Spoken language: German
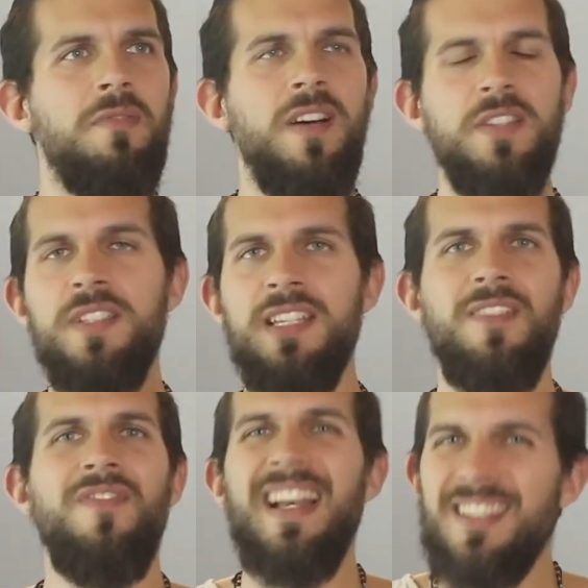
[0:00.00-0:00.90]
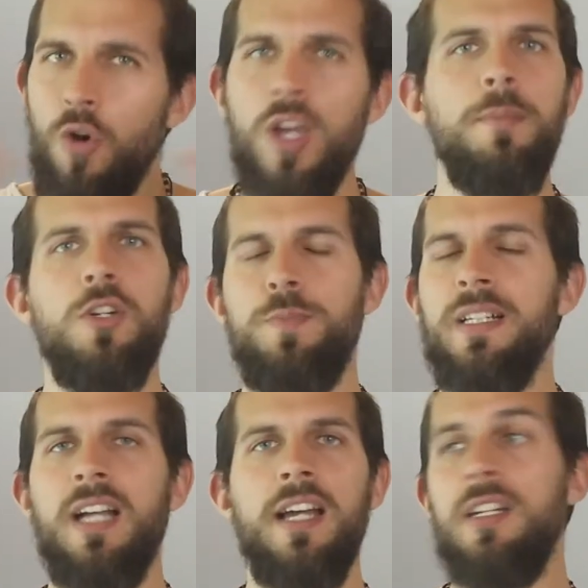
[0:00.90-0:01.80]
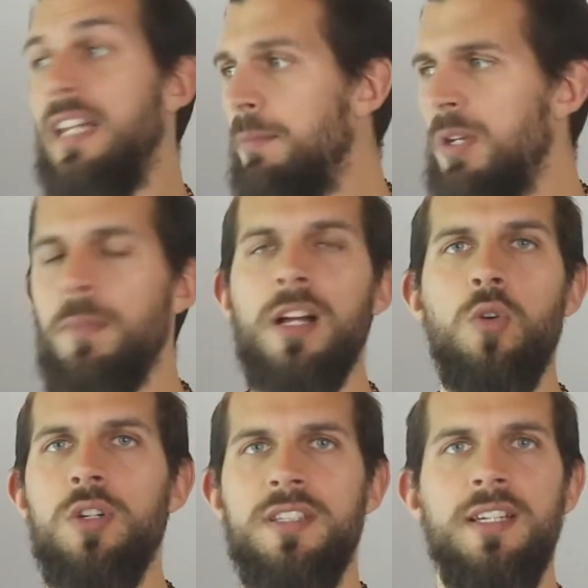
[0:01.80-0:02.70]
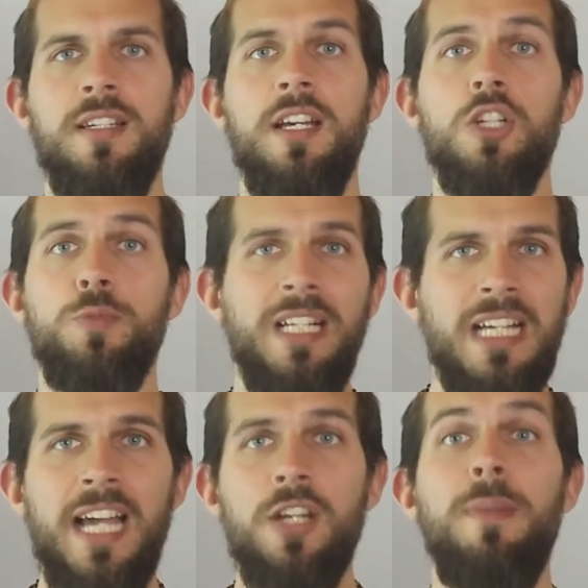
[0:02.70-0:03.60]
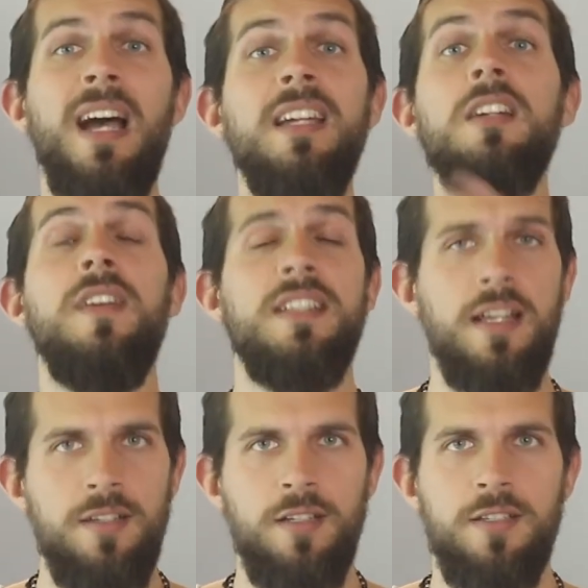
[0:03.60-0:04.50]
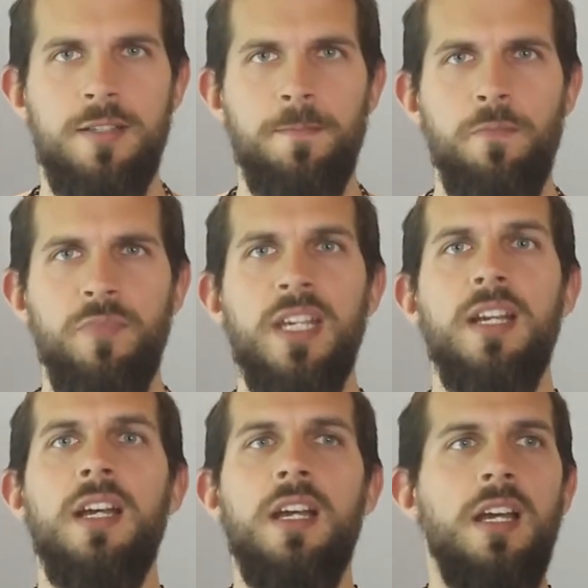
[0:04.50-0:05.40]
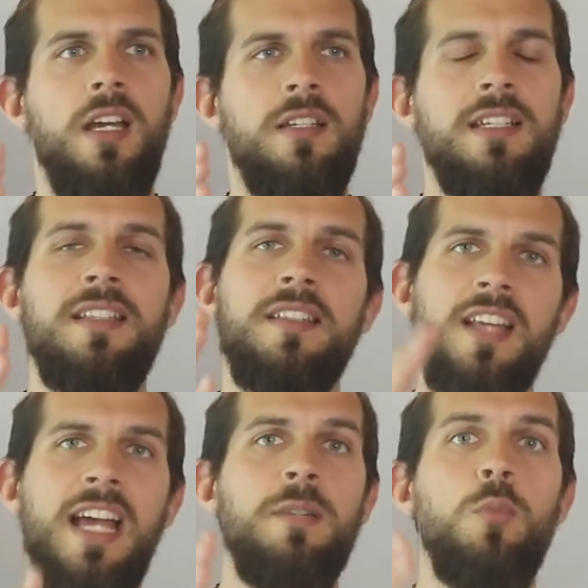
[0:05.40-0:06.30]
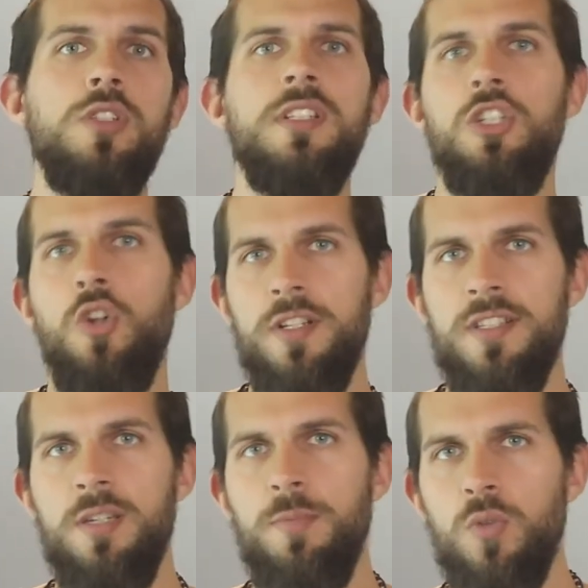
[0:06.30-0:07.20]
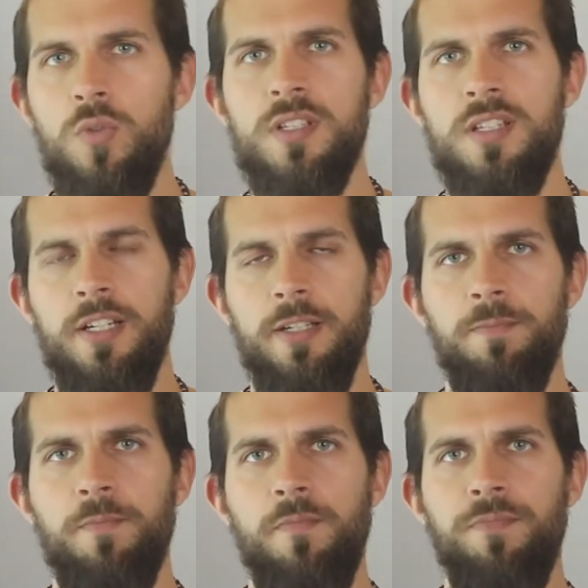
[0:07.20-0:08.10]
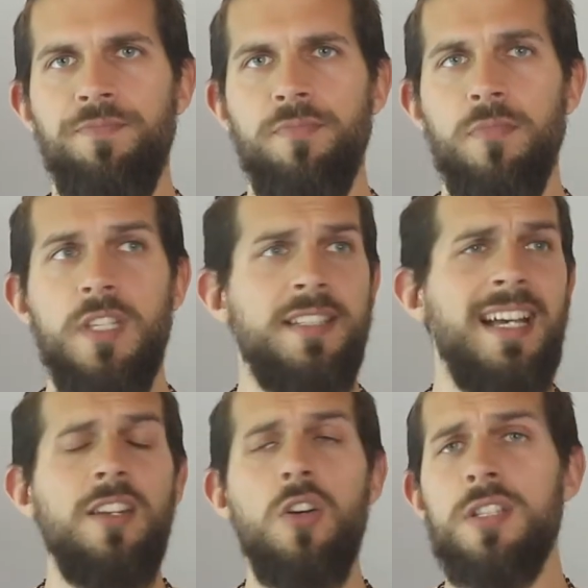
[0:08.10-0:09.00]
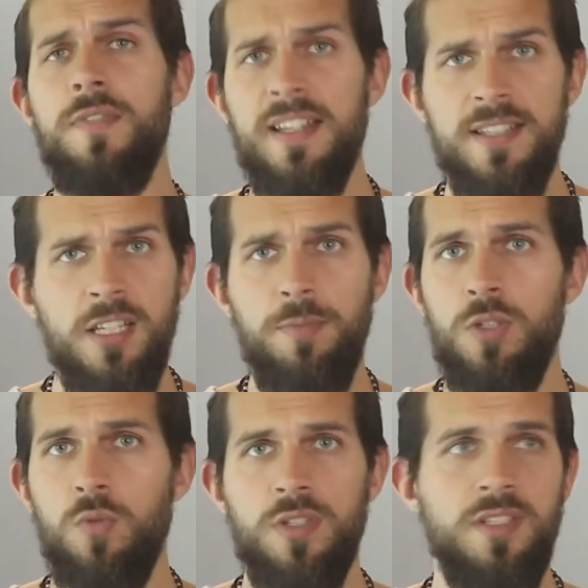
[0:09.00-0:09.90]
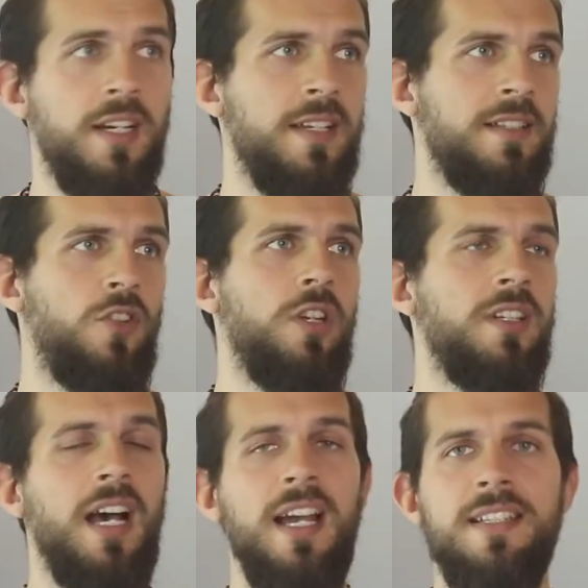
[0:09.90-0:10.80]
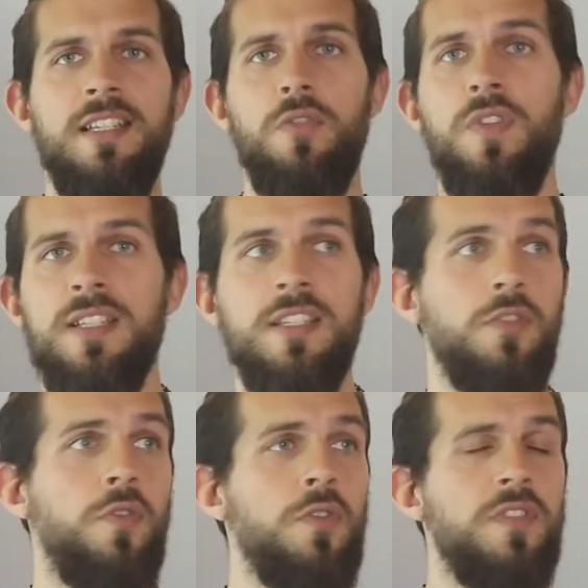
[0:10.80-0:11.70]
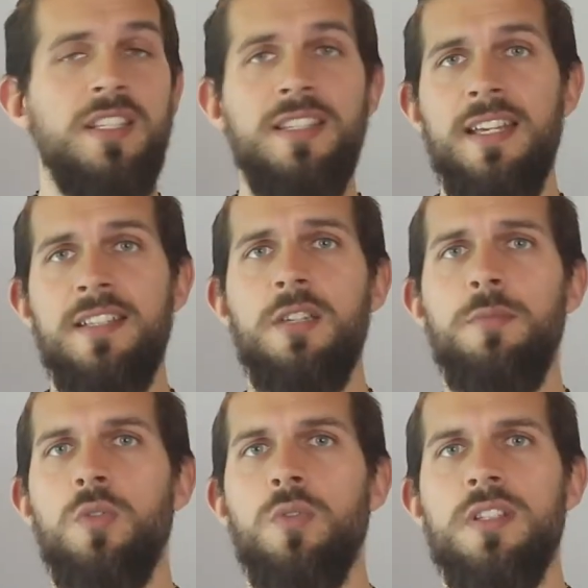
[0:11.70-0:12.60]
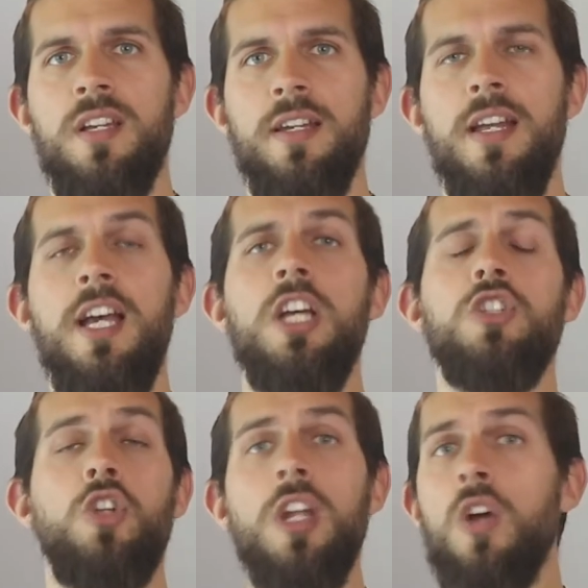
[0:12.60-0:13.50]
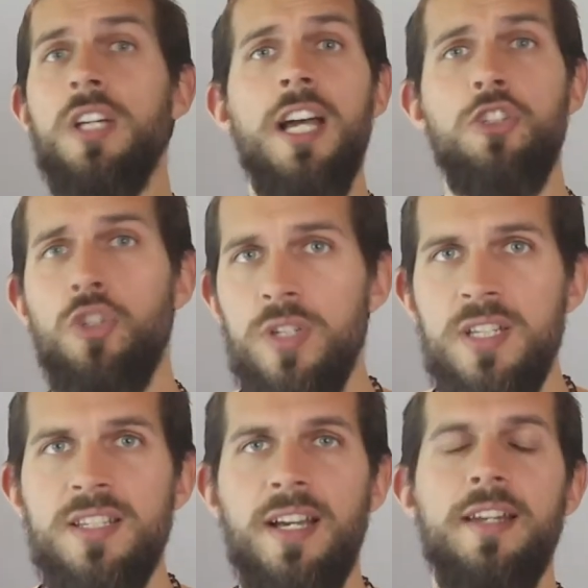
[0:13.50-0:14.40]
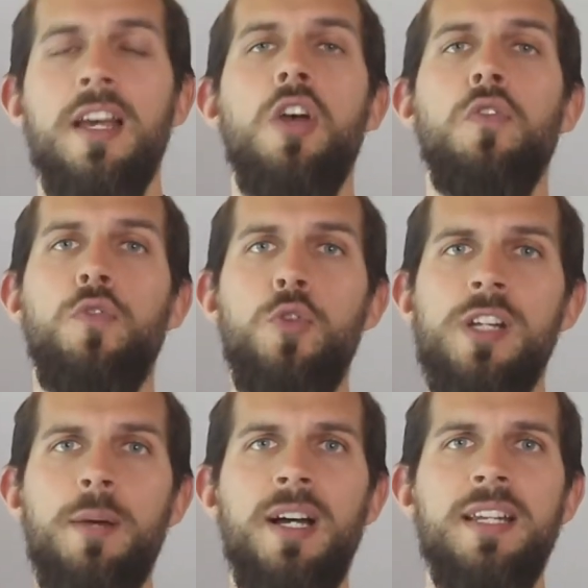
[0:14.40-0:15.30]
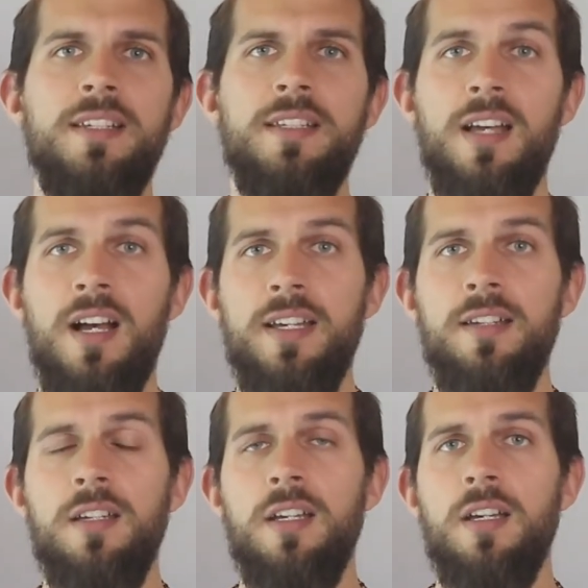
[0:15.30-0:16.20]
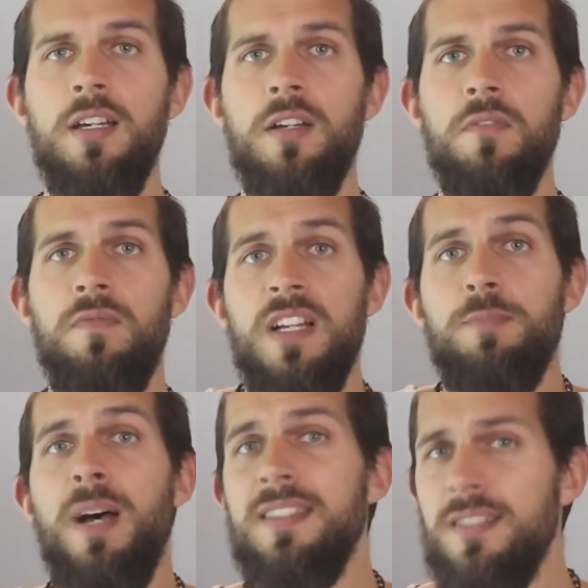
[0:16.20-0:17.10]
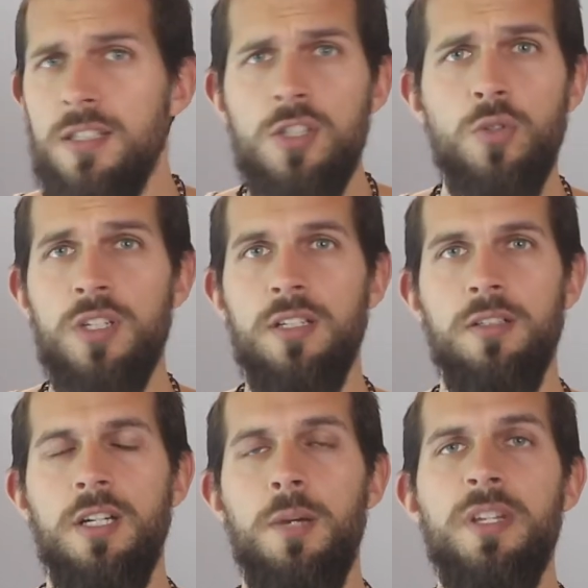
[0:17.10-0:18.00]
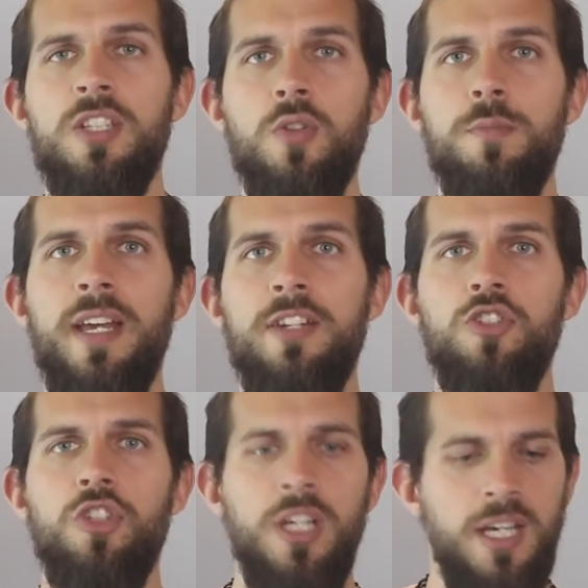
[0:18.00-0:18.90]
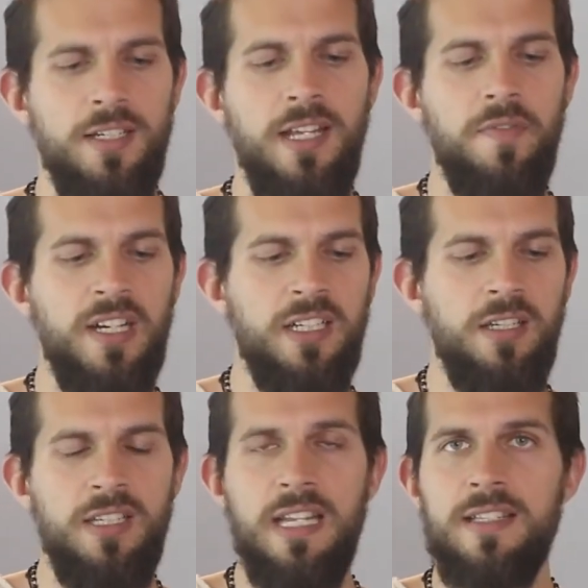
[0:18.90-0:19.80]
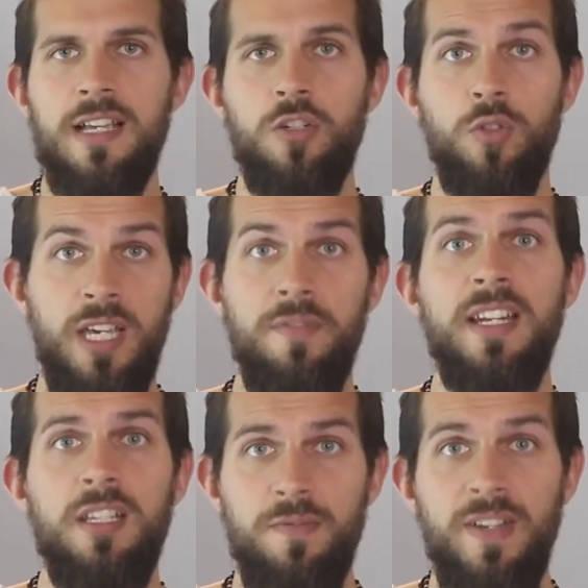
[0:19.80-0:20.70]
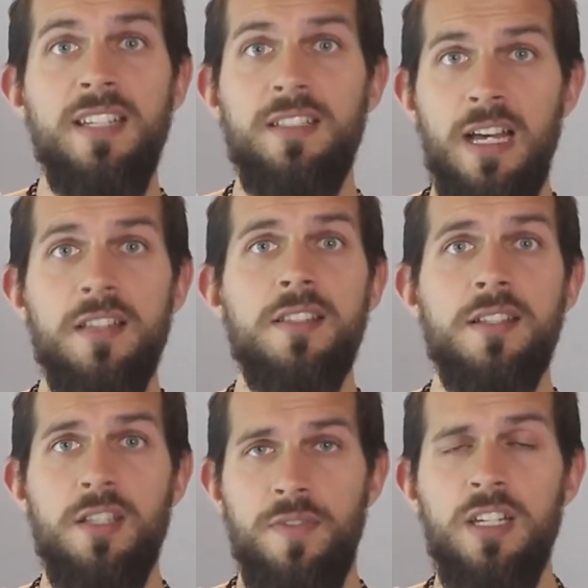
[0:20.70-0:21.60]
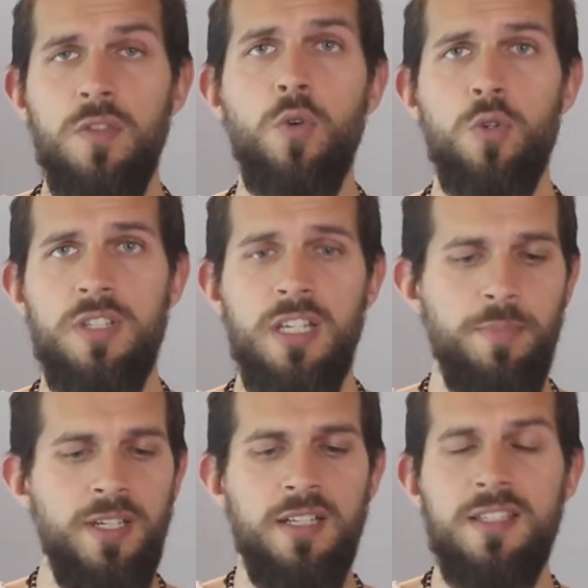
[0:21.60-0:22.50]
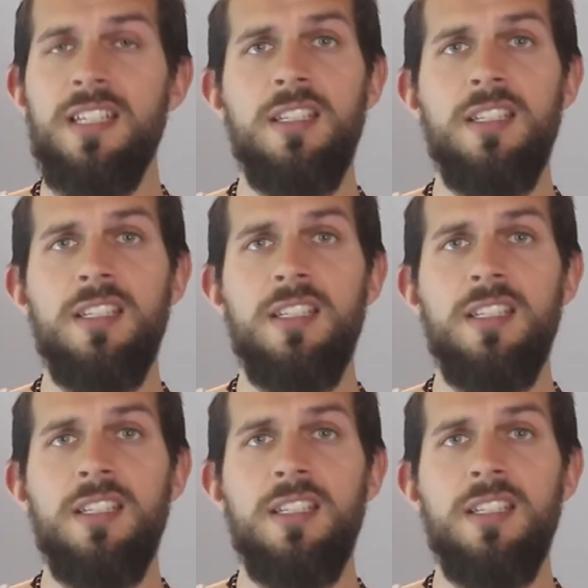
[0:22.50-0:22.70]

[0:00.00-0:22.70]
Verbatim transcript: was ist ich, was auch immer, spielt kein, leg mich mal kurz hin, spielt kein, mach irgendwas anderes. Diese Zeit muss nicht 90 Minuten sein. Das kann auch 20 Minuten sein, das können 30, 40, 50, 60 Minuten sein. Es können auch drei Stunden sein. Fühl da mal in dich rein, was passt denn zu dir? Bist du ein Mensch, der wirklich dann sagt, okay, wenn ich, wenn ich dran sitze, wenn ich fokussiert bin, dann ziehe